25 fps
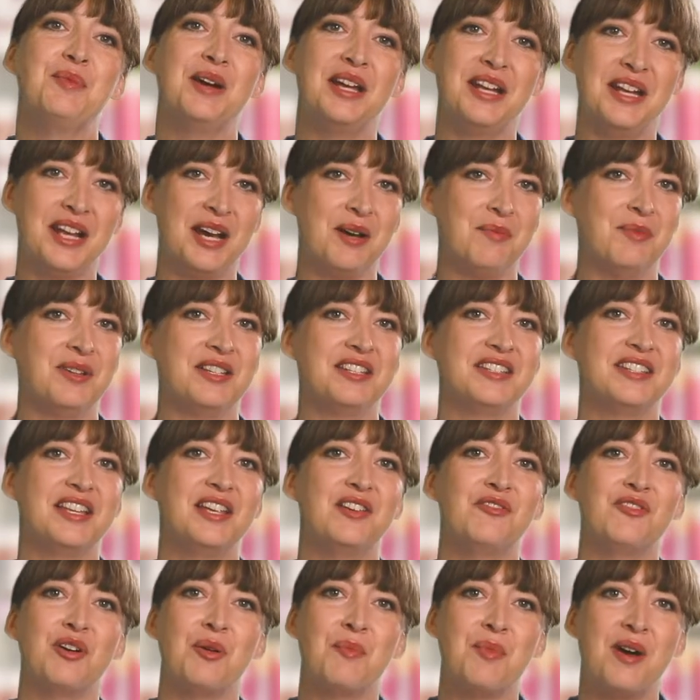Mein Name ist
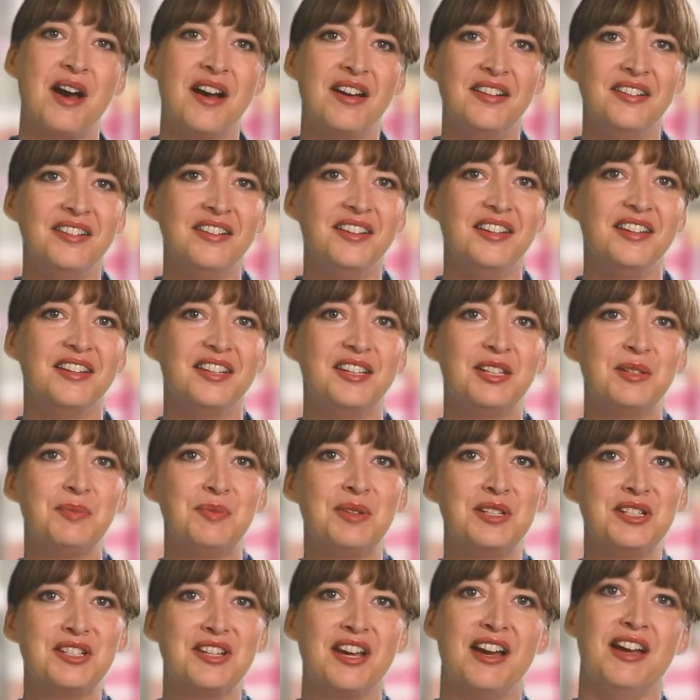Eva Bahn, ich
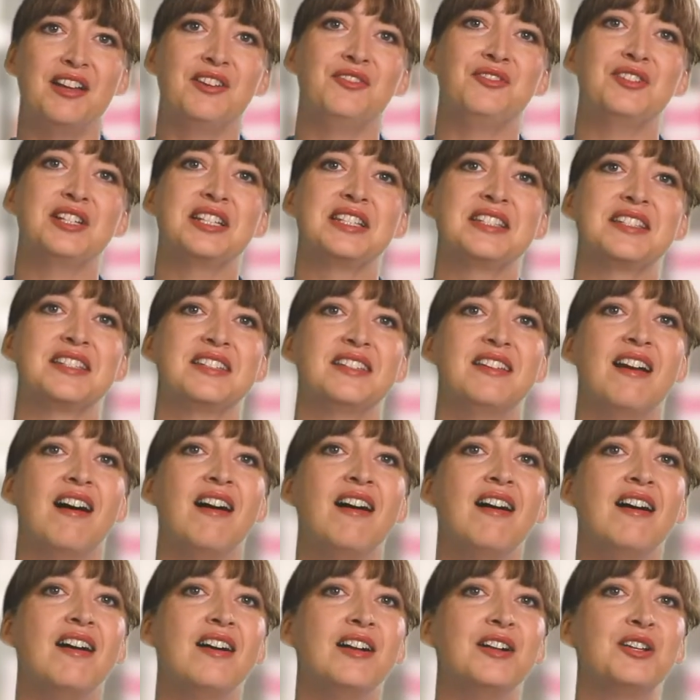bin 43
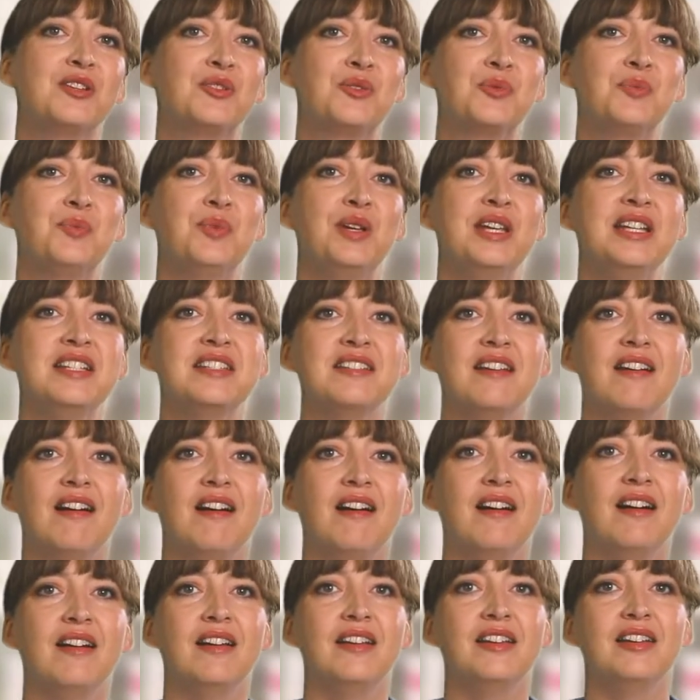Jahre alt und
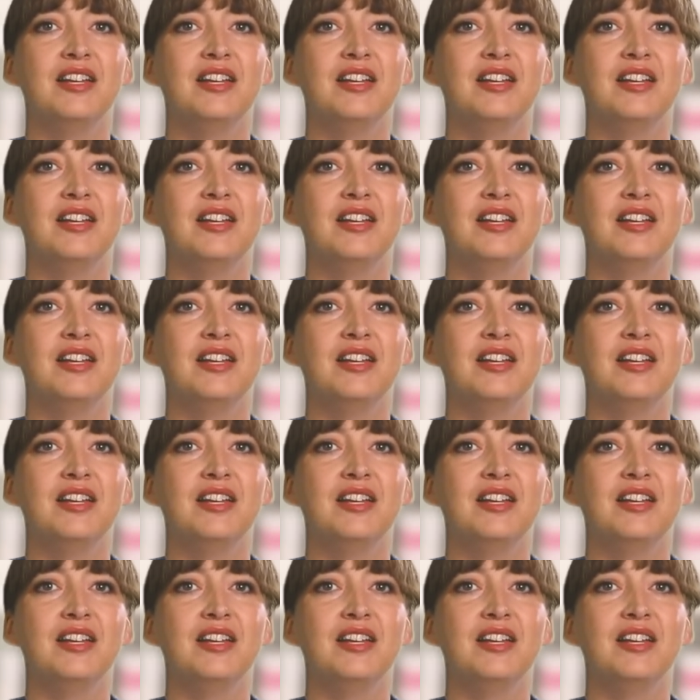PTA